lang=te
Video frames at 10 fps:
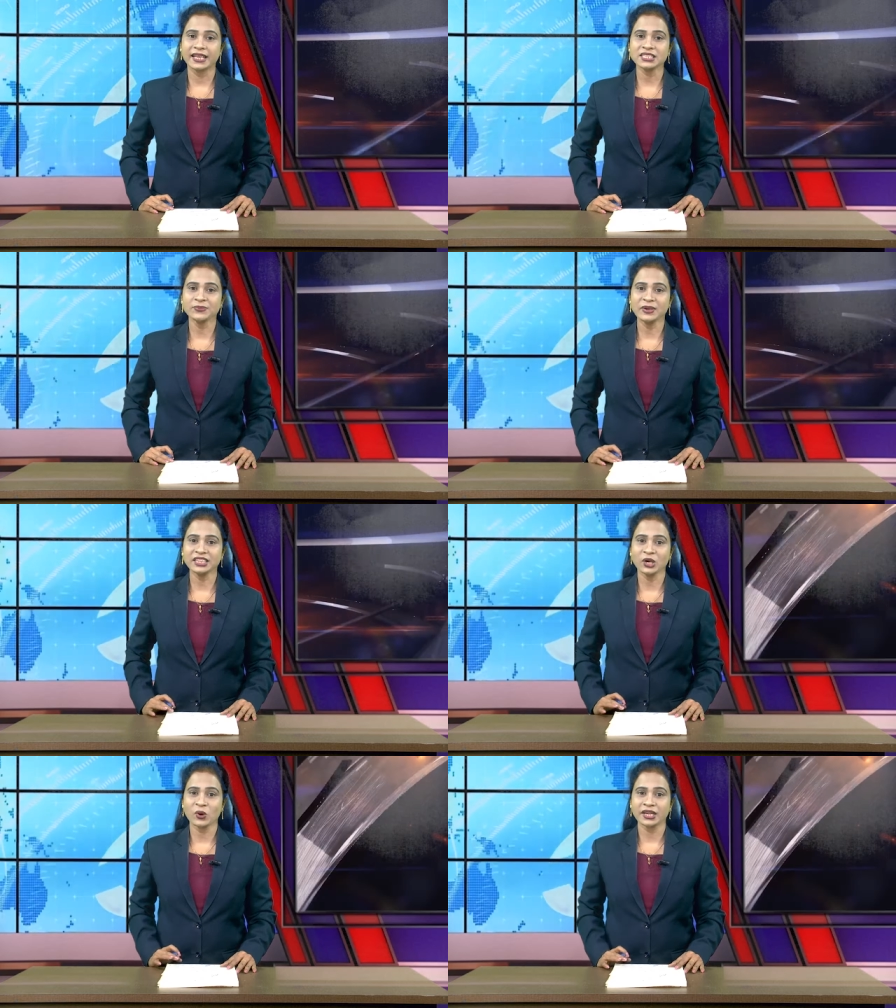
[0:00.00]

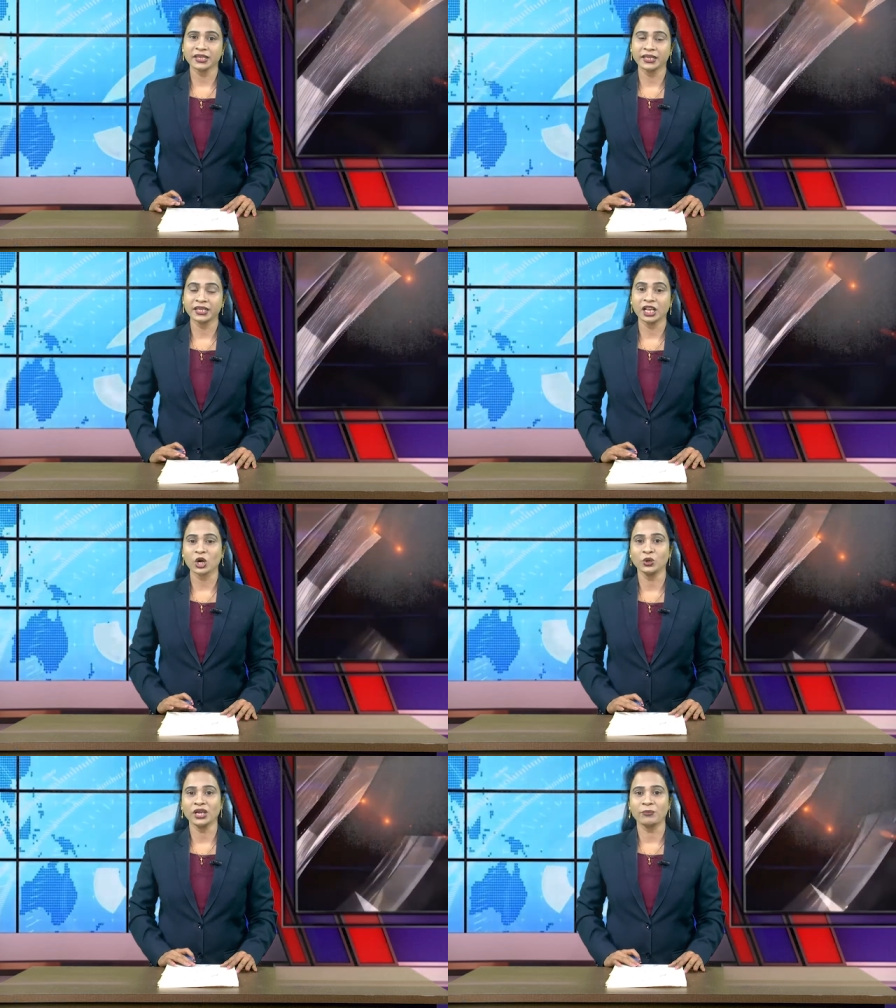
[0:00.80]
దేశమంతా ఒకటై
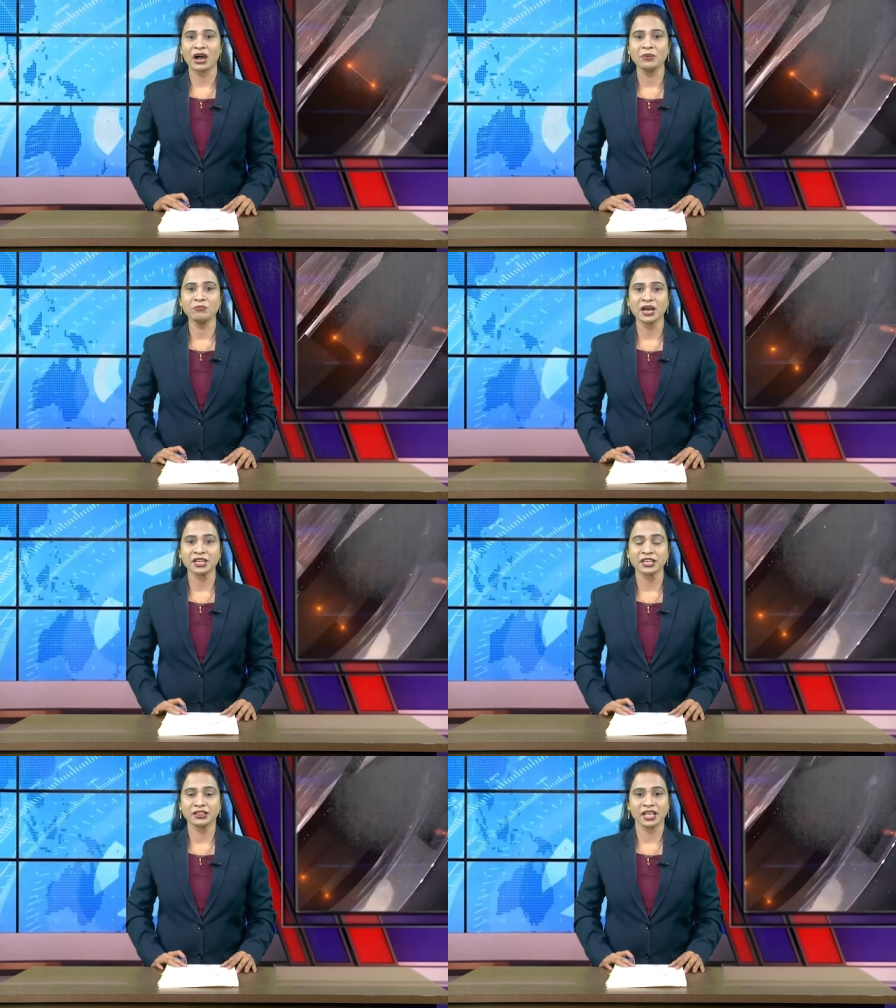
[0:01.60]
కరోనా
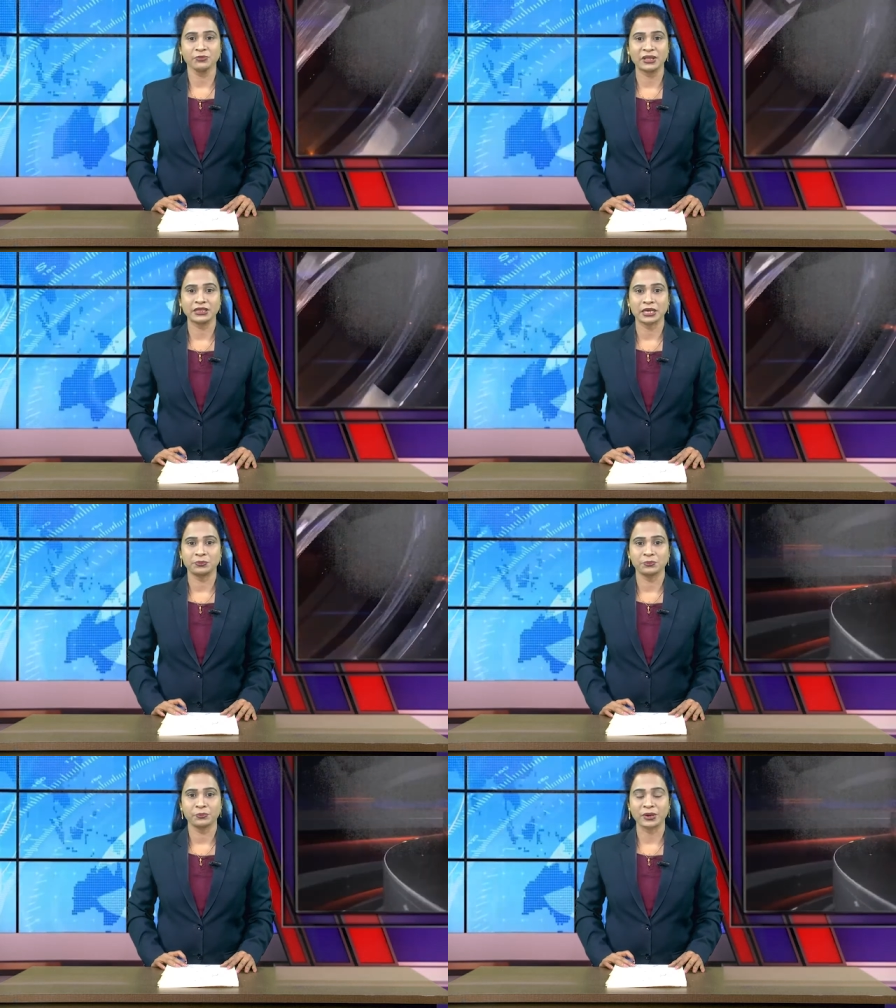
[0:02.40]
మహమ్మారిని
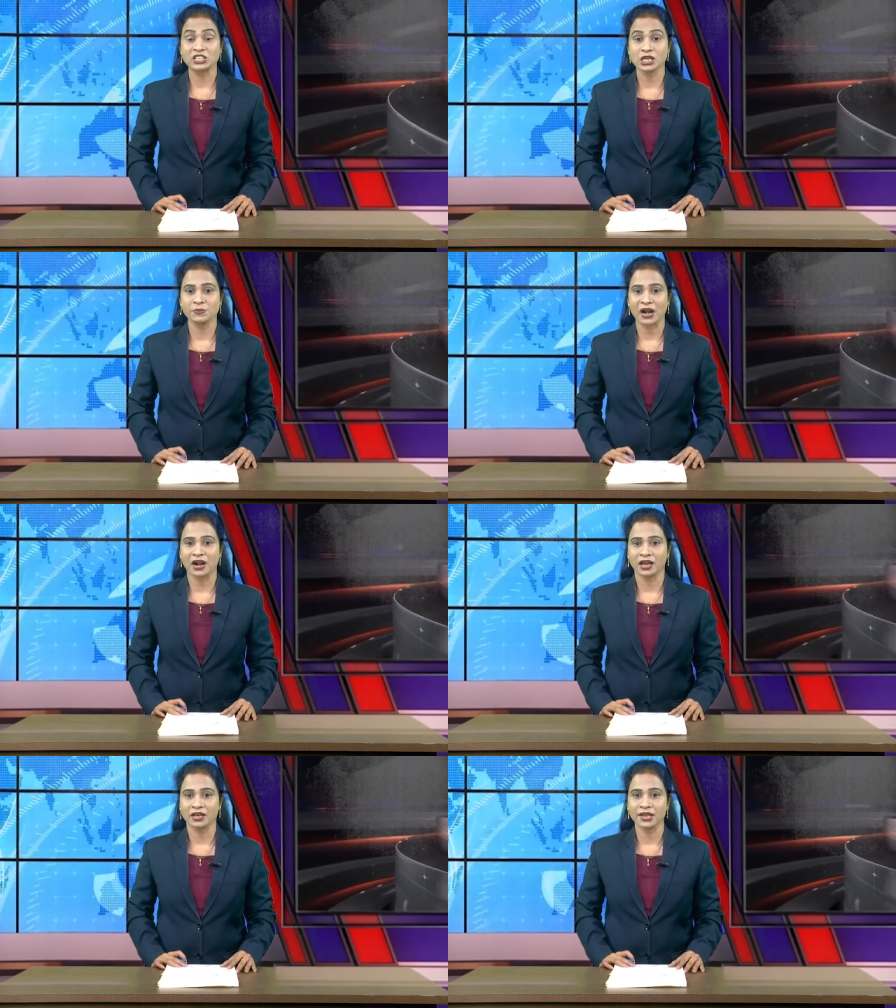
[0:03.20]
తరిమేద్దాం ప్రజల
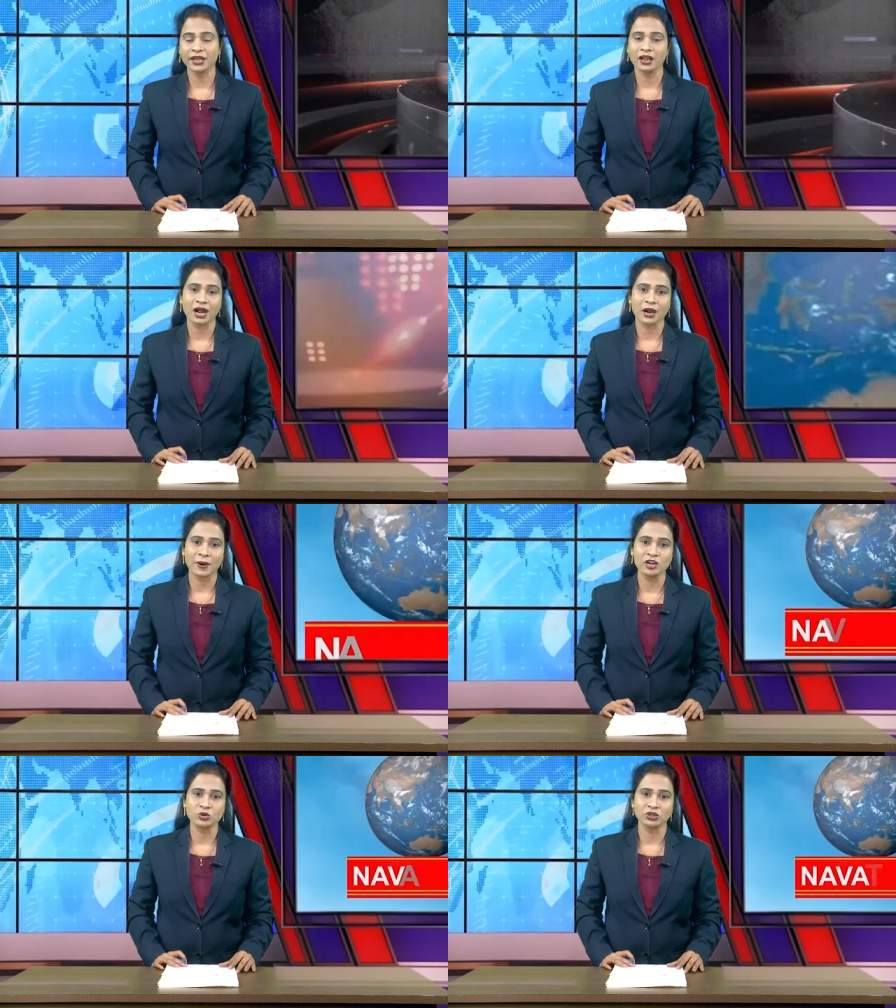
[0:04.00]
ప్రాణాల్ని
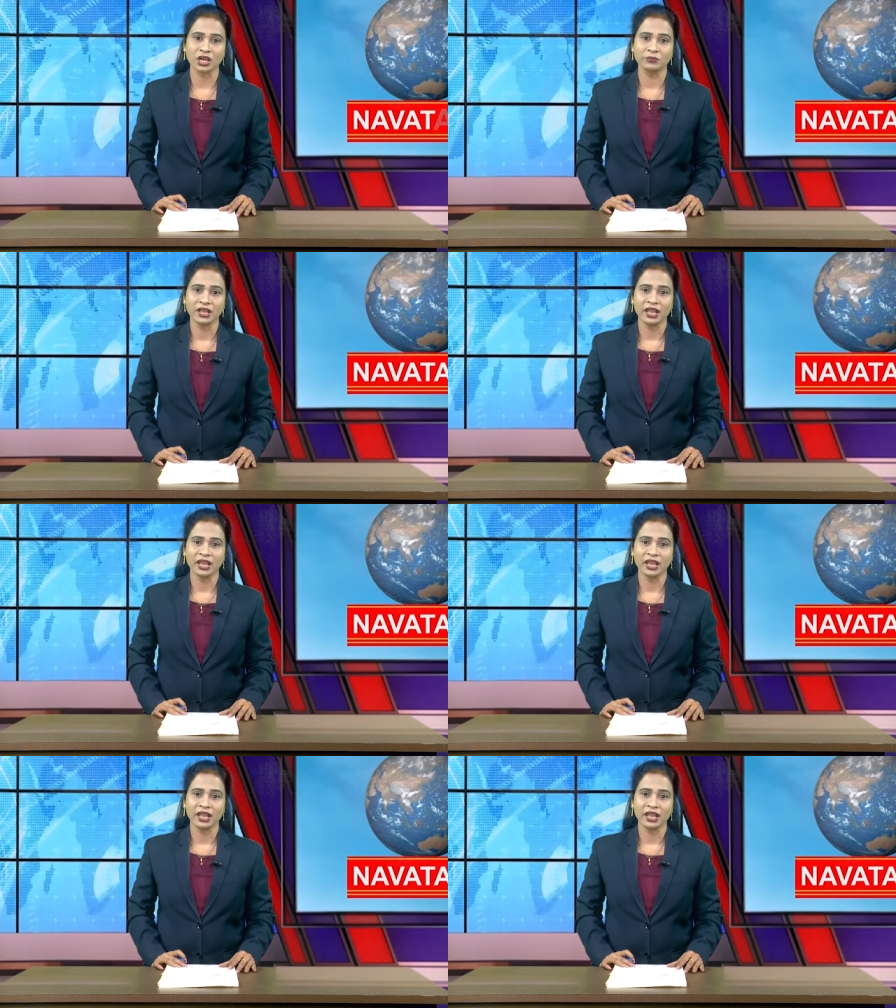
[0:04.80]
కాపాడుకుందాం